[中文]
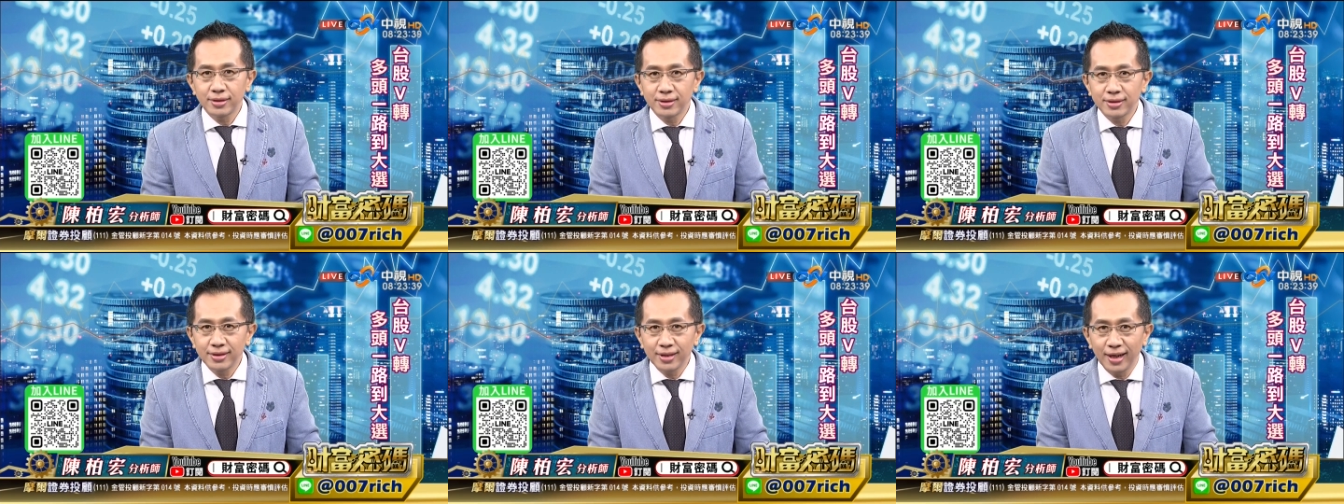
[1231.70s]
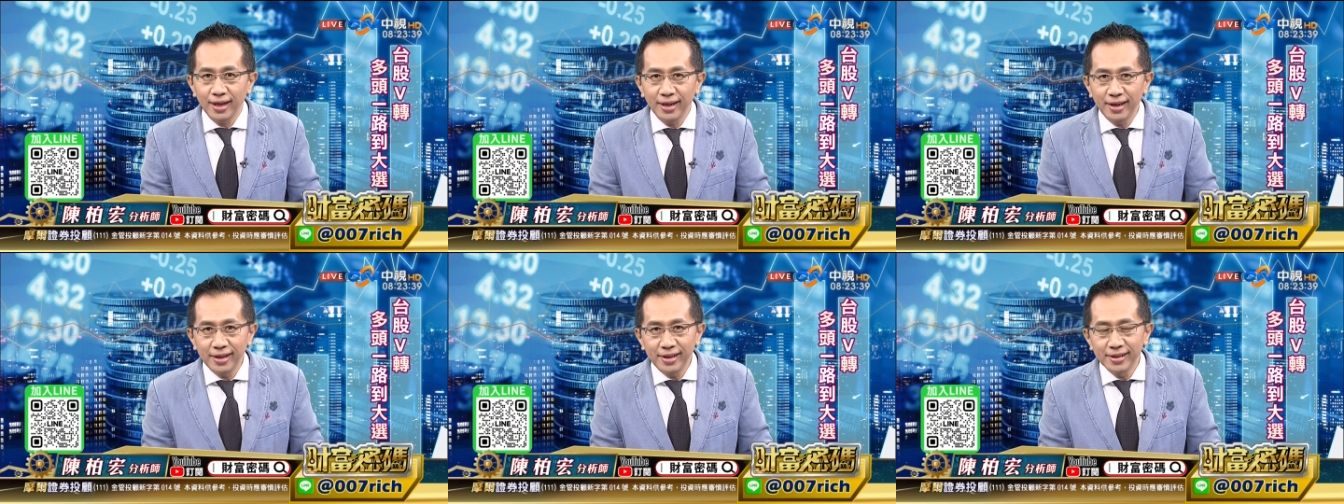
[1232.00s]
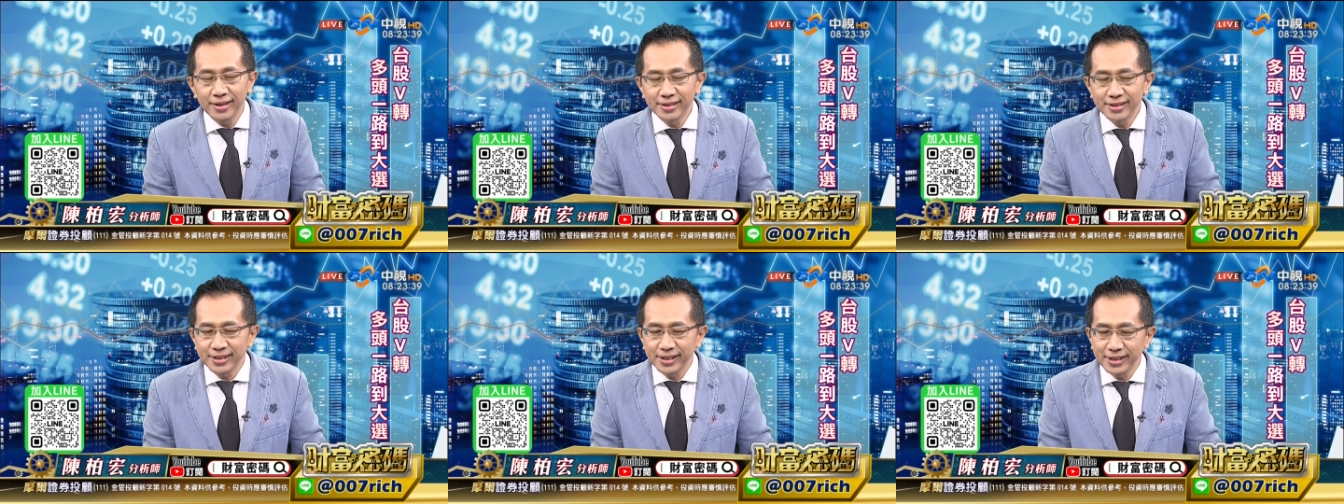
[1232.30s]
在
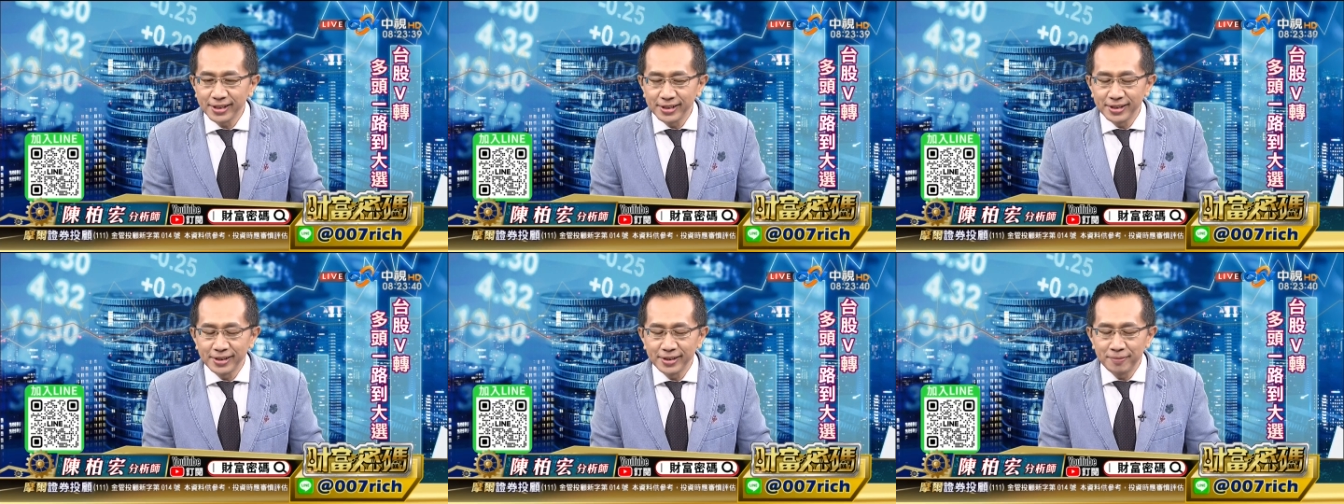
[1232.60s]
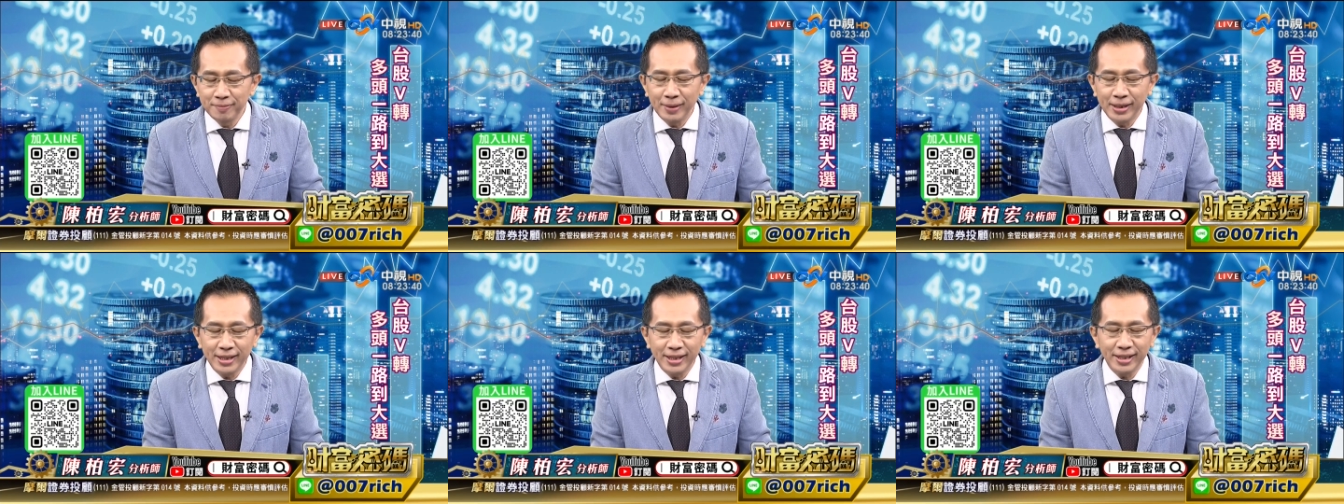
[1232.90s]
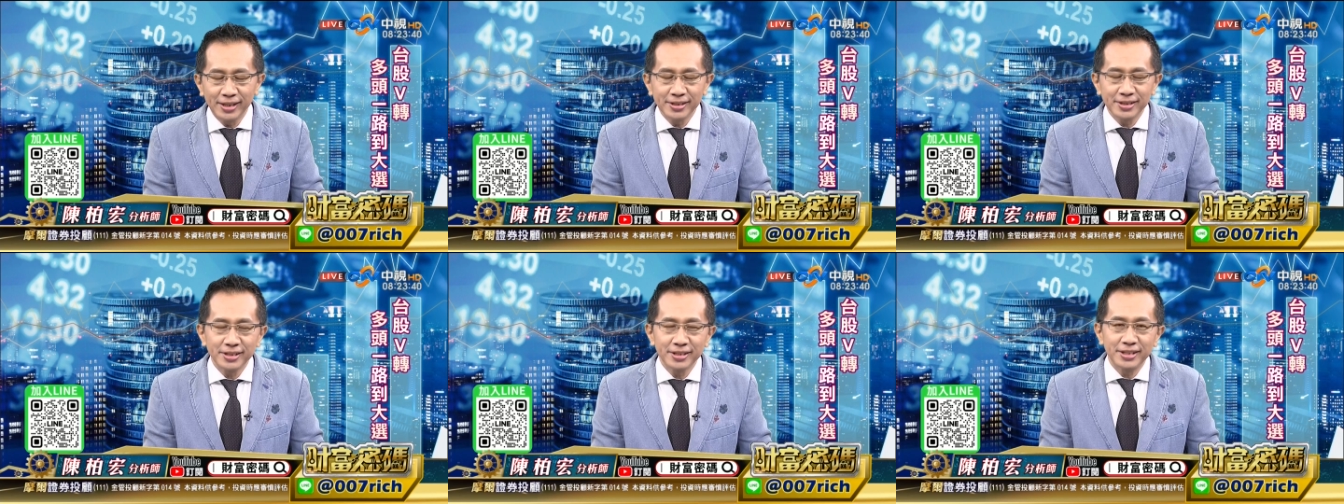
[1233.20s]
呃这个明
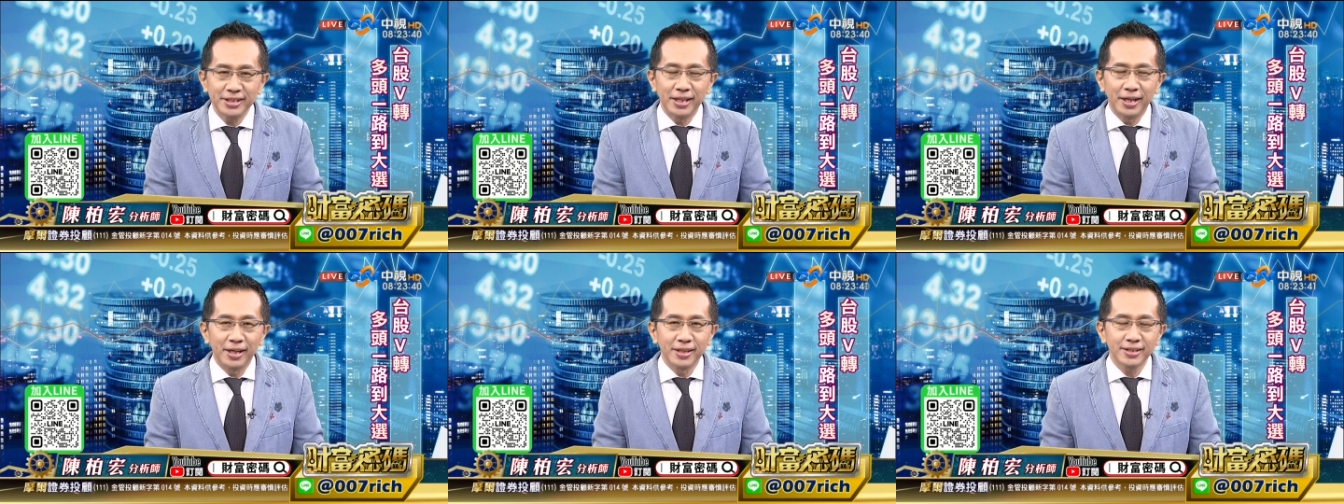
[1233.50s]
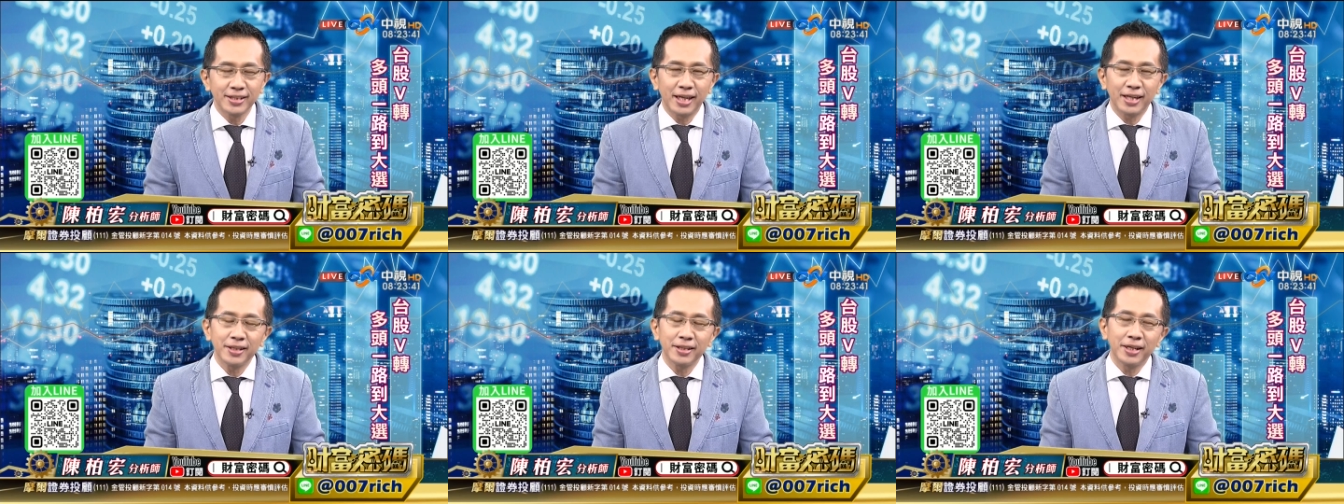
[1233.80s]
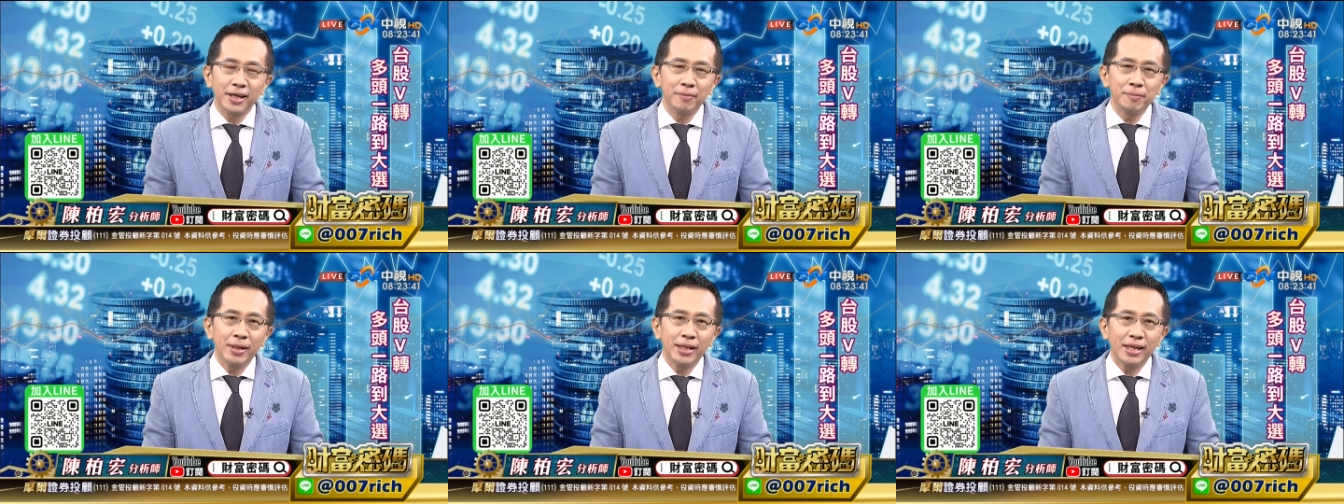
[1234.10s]
年之前啊，在应
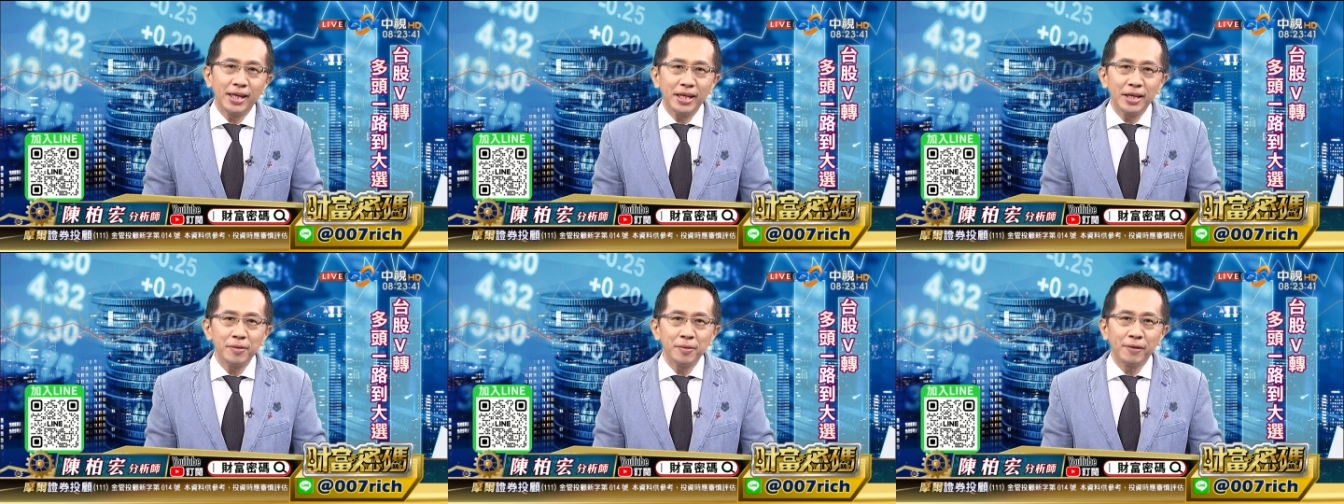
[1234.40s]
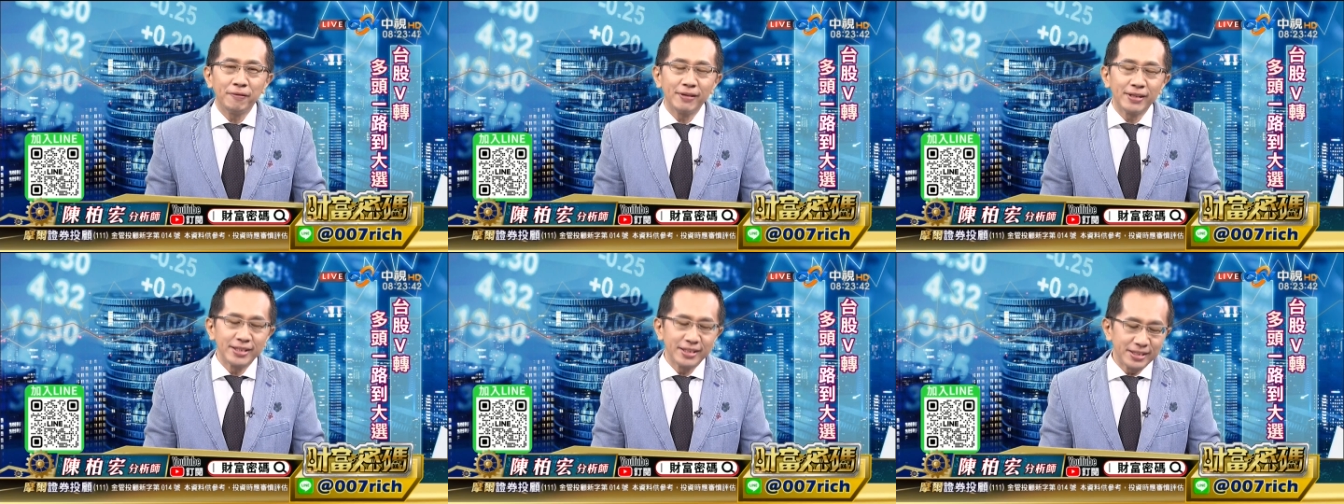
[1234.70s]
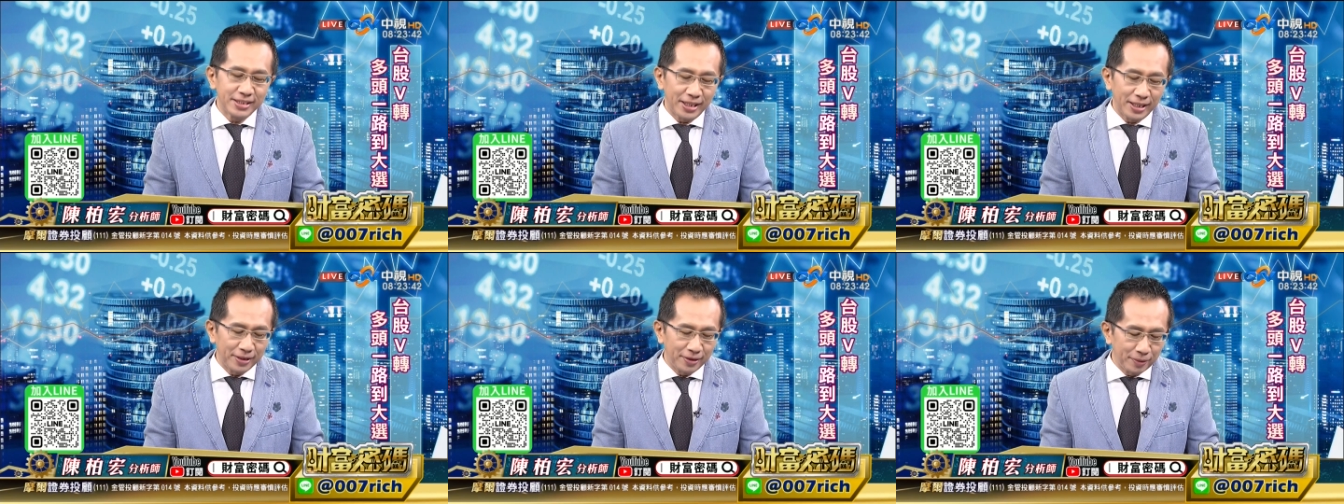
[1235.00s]
该明年一月份之
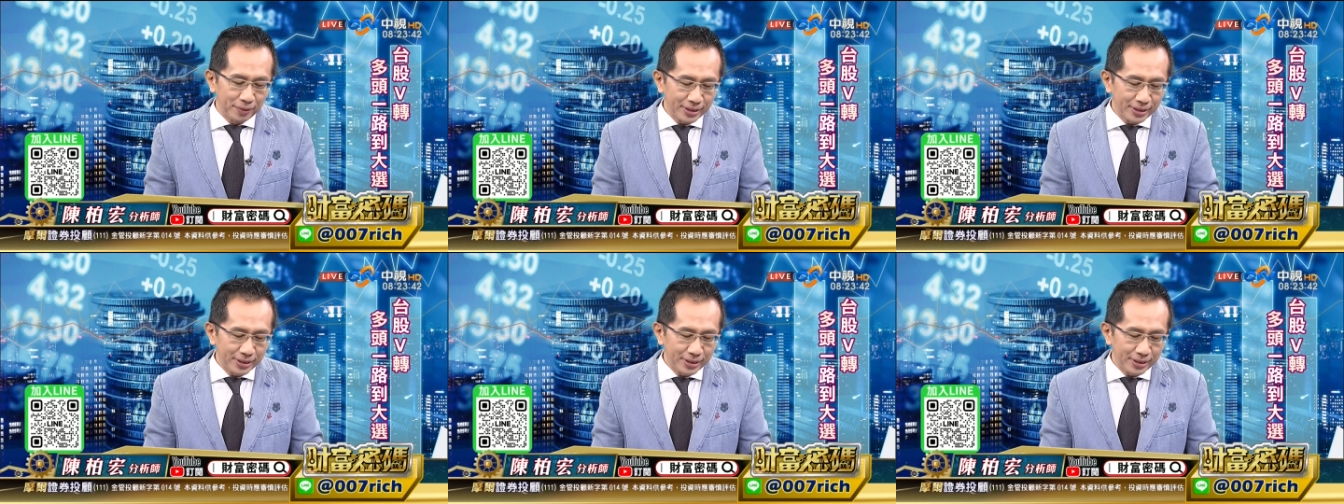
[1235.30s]
前啊，